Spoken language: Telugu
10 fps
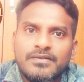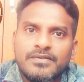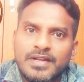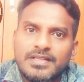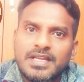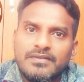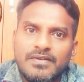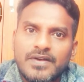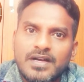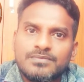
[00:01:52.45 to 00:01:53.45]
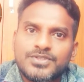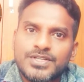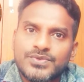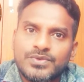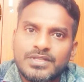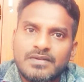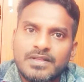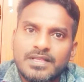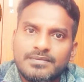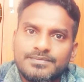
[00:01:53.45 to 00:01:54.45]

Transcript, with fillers: వినతని వివాహం చేసుకున్న తర్వాత